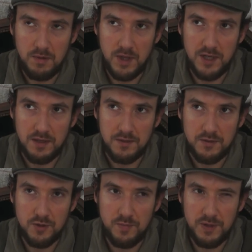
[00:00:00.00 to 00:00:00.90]
Ouais,
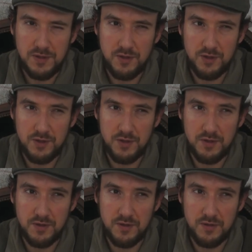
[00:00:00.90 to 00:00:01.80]
je pense
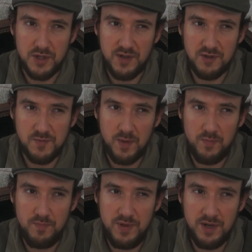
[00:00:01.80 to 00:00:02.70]
que j'avance
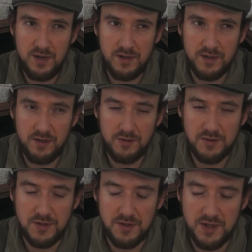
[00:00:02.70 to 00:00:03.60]
pas bien en allant dans
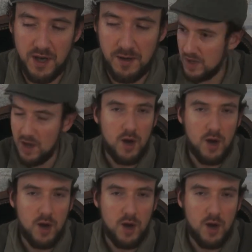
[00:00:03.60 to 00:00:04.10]
ce sens-là.